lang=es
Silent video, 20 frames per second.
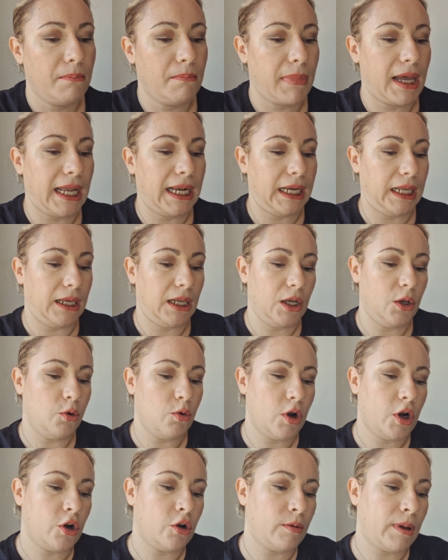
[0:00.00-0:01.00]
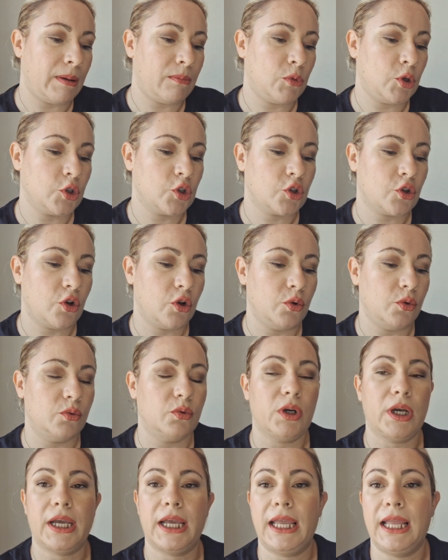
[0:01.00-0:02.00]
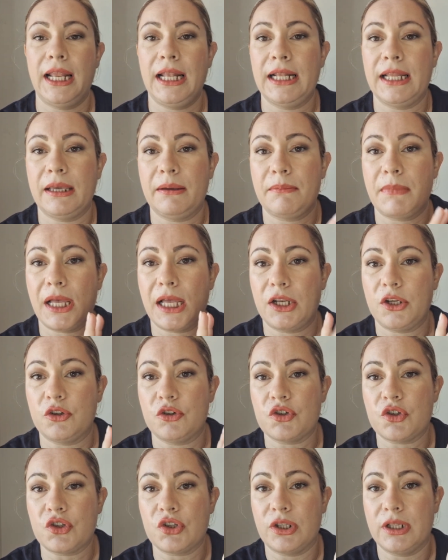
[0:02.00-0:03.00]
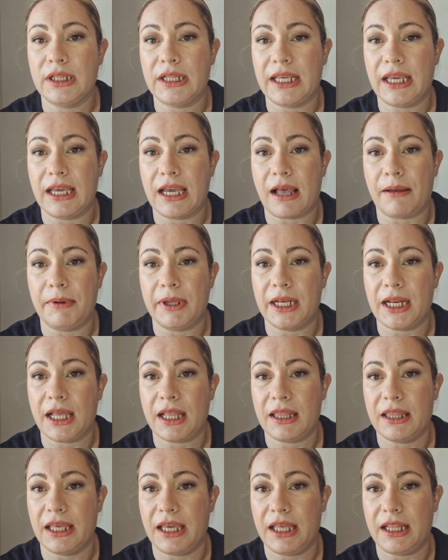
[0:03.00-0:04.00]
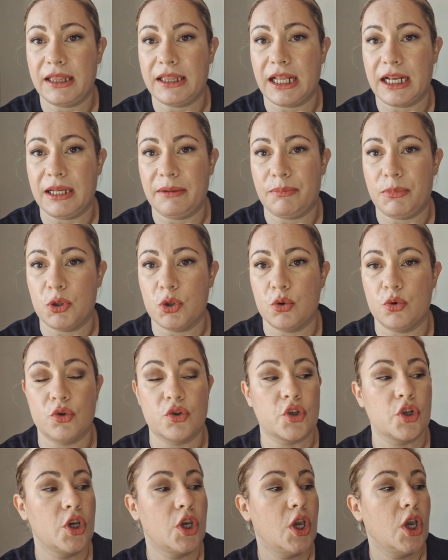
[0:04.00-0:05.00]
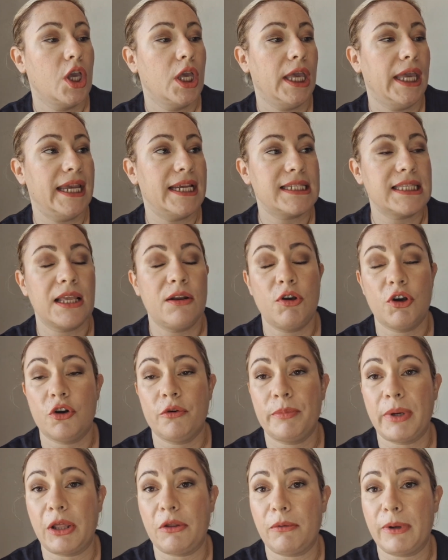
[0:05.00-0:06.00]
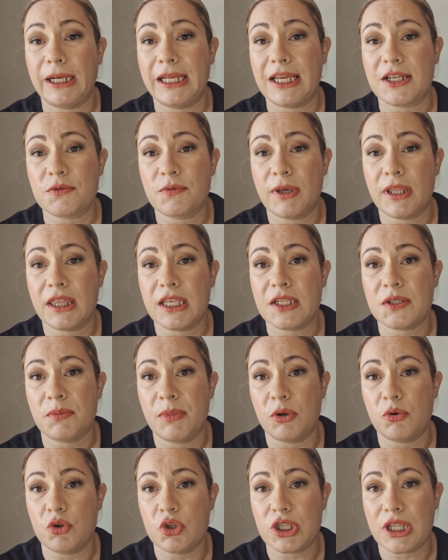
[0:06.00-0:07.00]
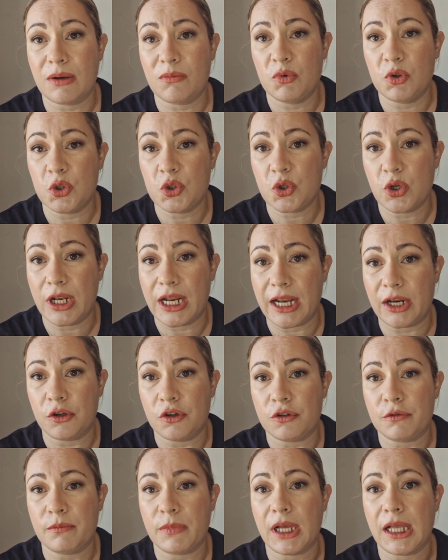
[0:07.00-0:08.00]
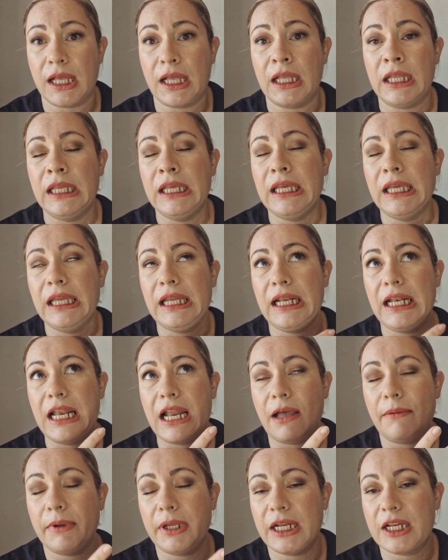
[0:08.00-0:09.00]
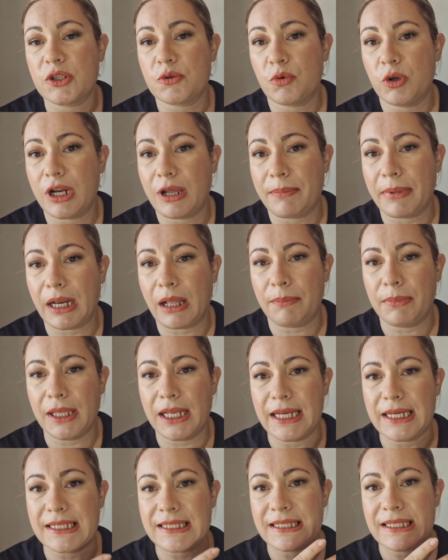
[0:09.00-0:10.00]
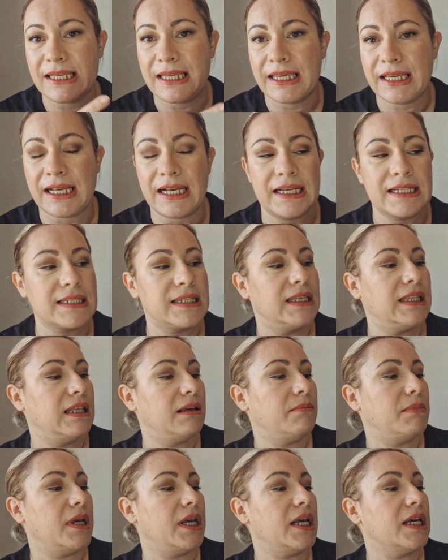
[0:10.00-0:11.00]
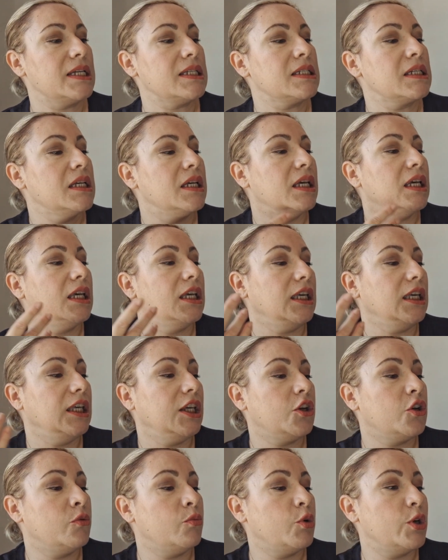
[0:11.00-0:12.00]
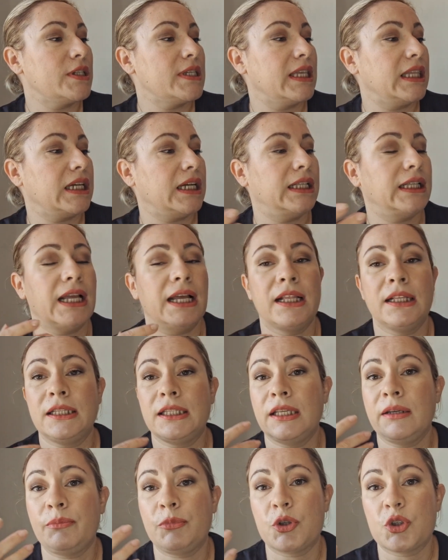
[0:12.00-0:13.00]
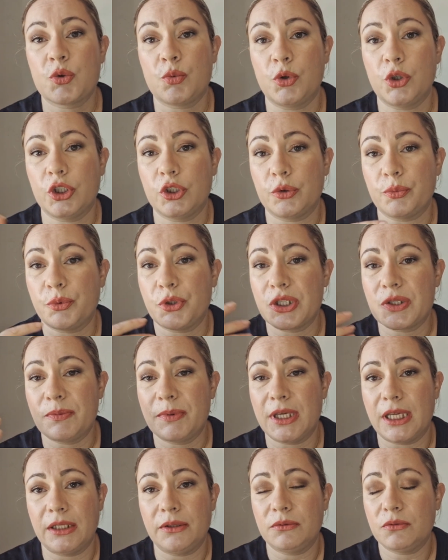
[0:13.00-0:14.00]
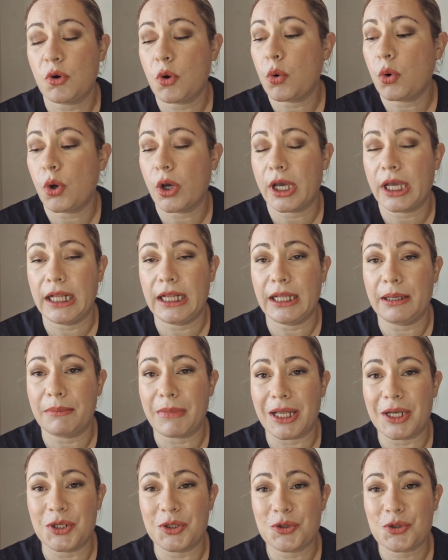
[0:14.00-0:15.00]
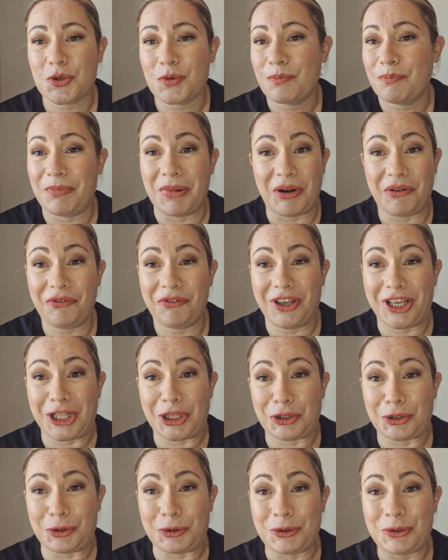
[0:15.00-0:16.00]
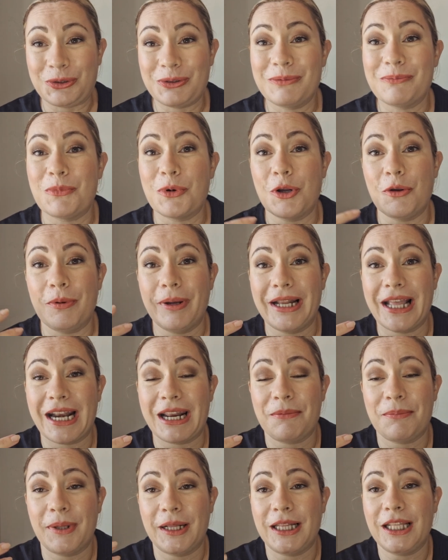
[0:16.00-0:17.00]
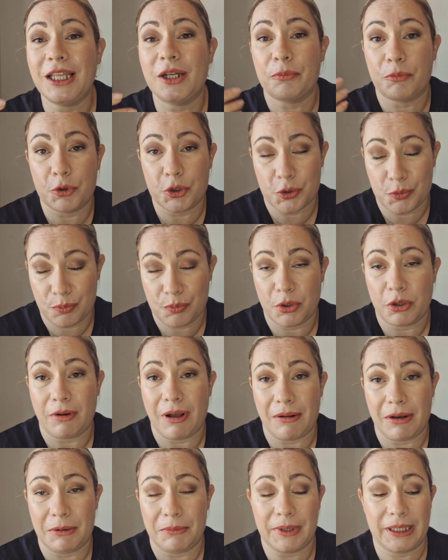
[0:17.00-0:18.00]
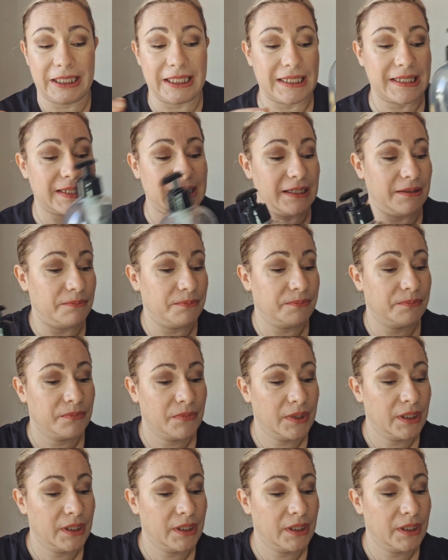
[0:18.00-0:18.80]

Vale, luego vamos con un gel de manos de avena de Deli Plus. Este lo he comprado varias veces, me gusta mucho el aroma, la avena es buena para pieles secas y demás, y como es hidratante, pues bueno, pues bien, un gel de manos, perfecto. ¿Volveré a repetir? Pues probablemente sí.